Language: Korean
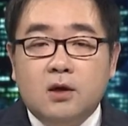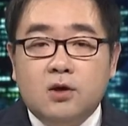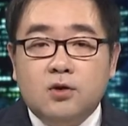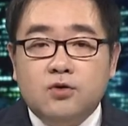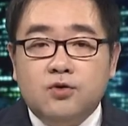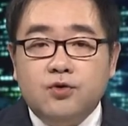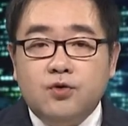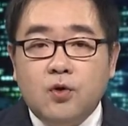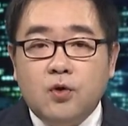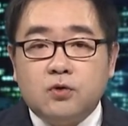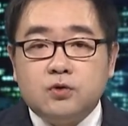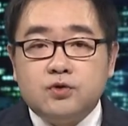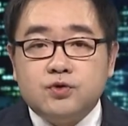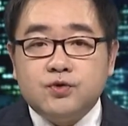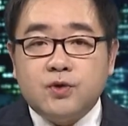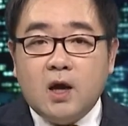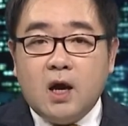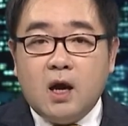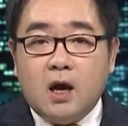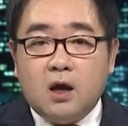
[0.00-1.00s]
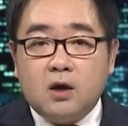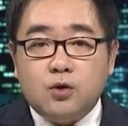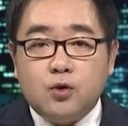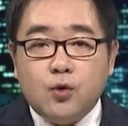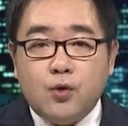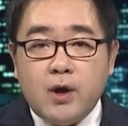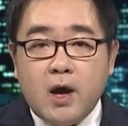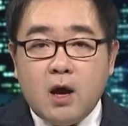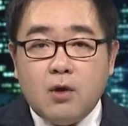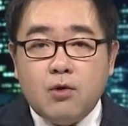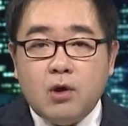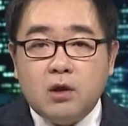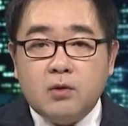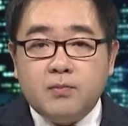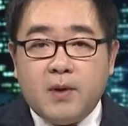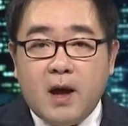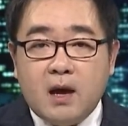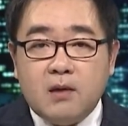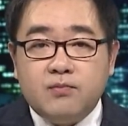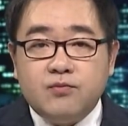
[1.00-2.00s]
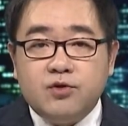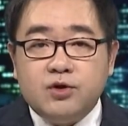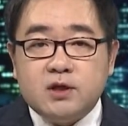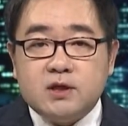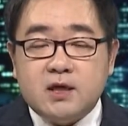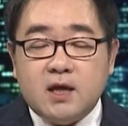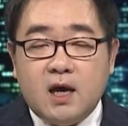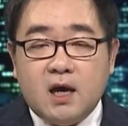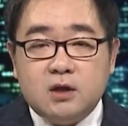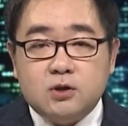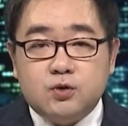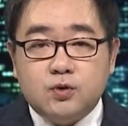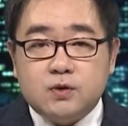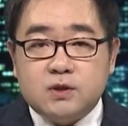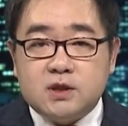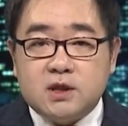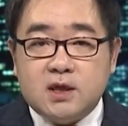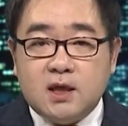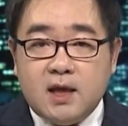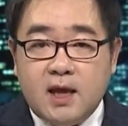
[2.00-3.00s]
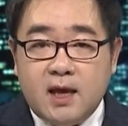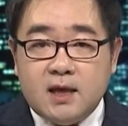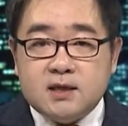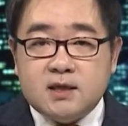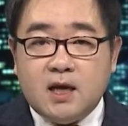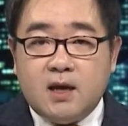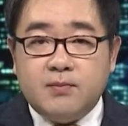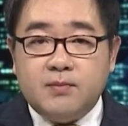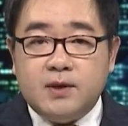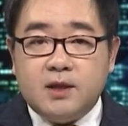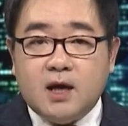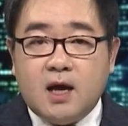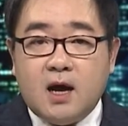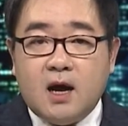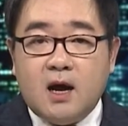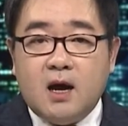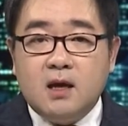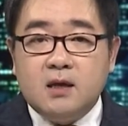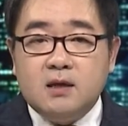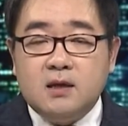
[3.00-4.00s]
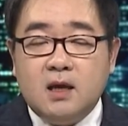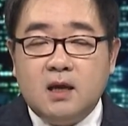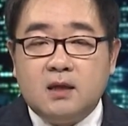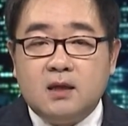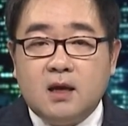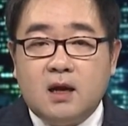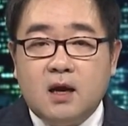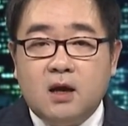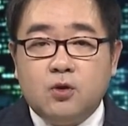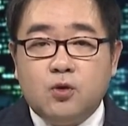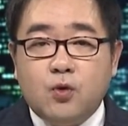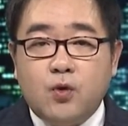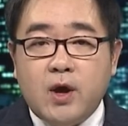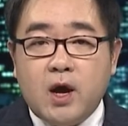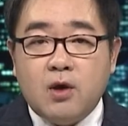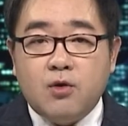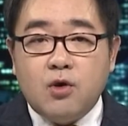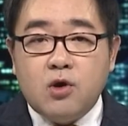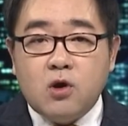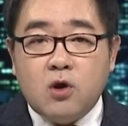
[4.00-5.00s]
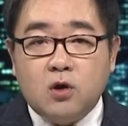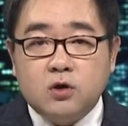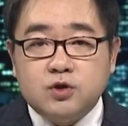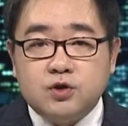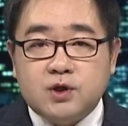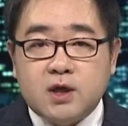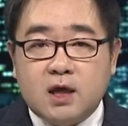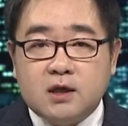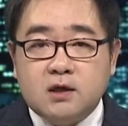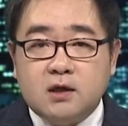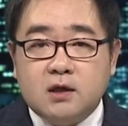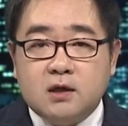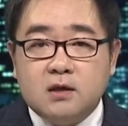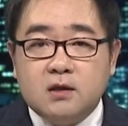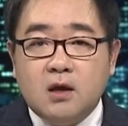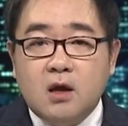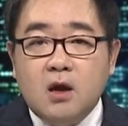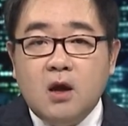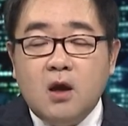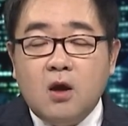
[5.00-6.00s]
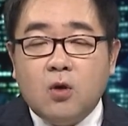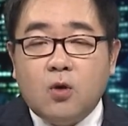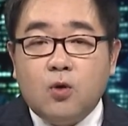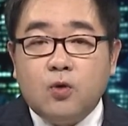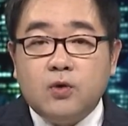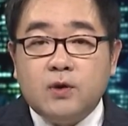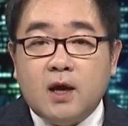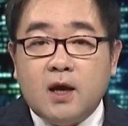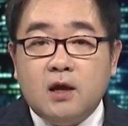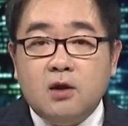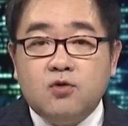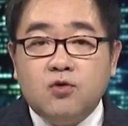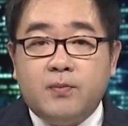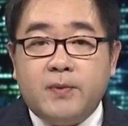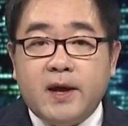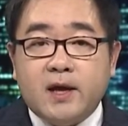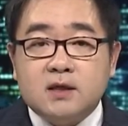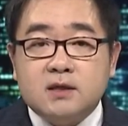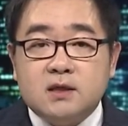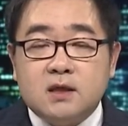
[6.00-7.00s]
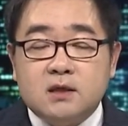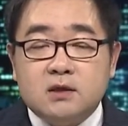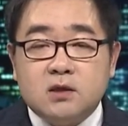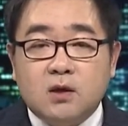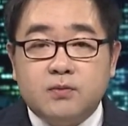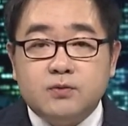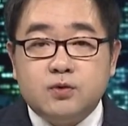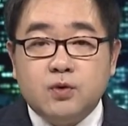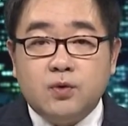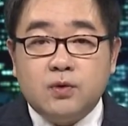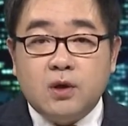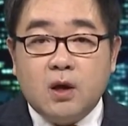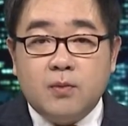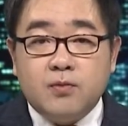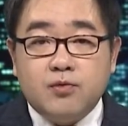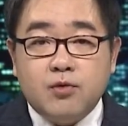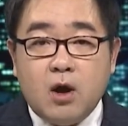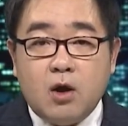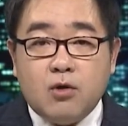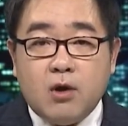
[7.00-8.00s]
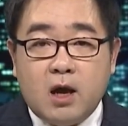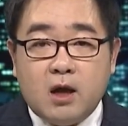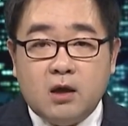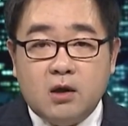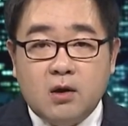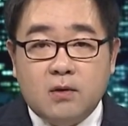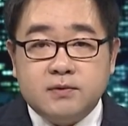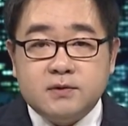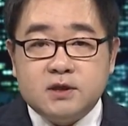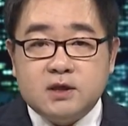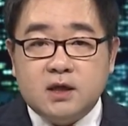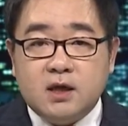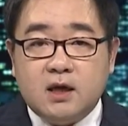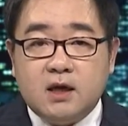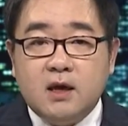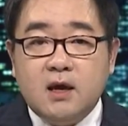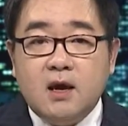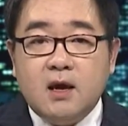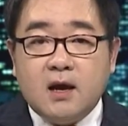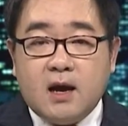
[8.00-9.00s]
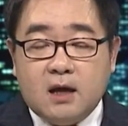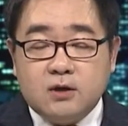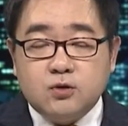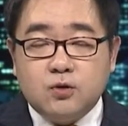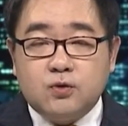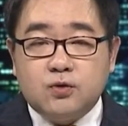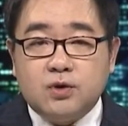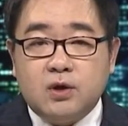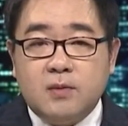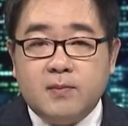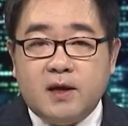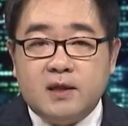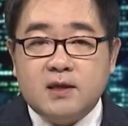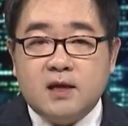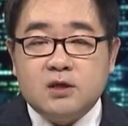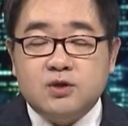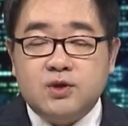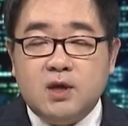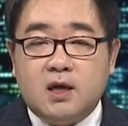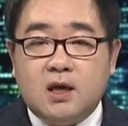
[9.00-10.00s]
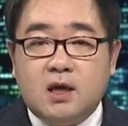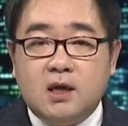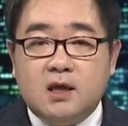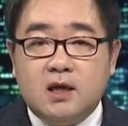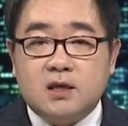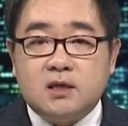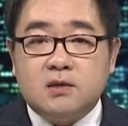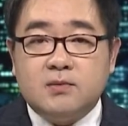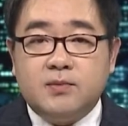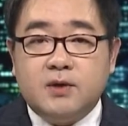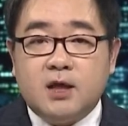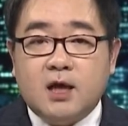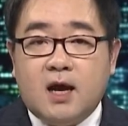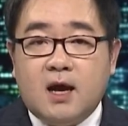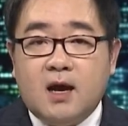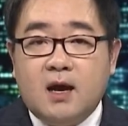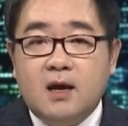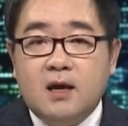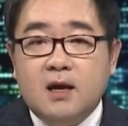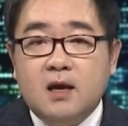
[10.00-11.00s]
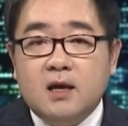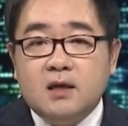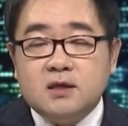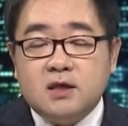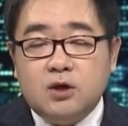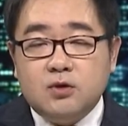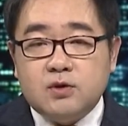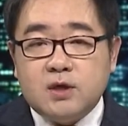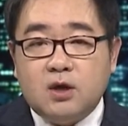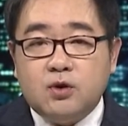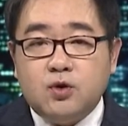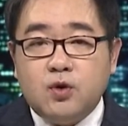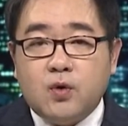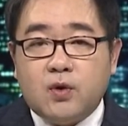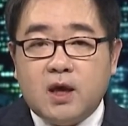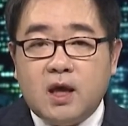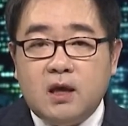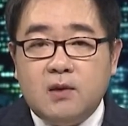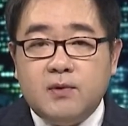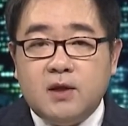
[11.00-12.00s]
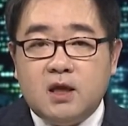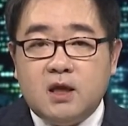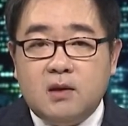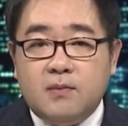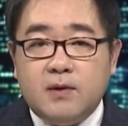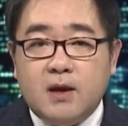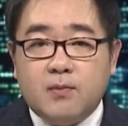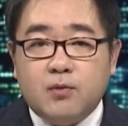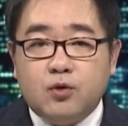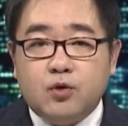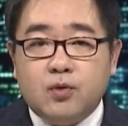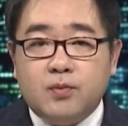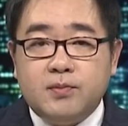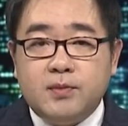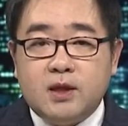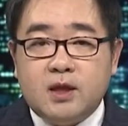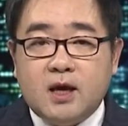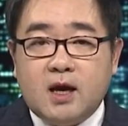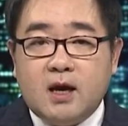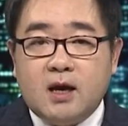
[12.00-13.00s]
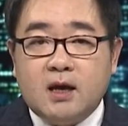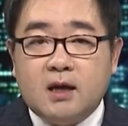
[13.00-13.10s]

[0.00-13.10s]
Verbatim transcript: 뉴욕주가 요양원 방문 제한 조치를 해제합니다. 이에 따라 요양원 거주자들은 코로나19 백신 접종 여부와 관계없이 가족들을 만날 수 있게 됐습니다. 제휴사 뉴욕 KBTV의 보도입니다.